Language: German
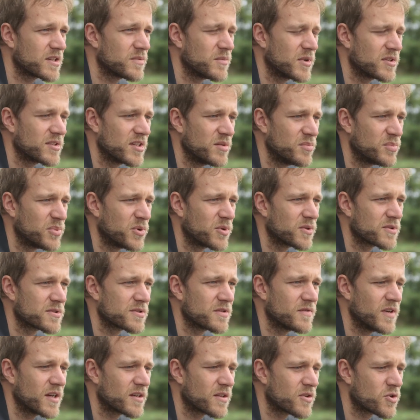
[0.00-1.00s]
ich mal, an dem Punkt
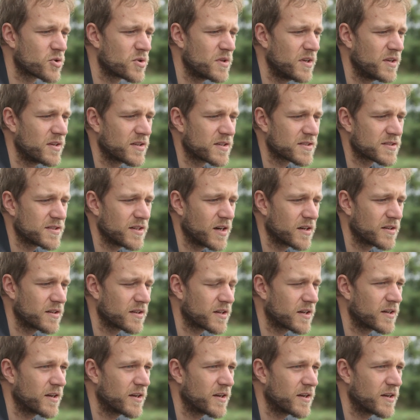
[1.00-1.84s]
so weit gestiegen, dass die anderen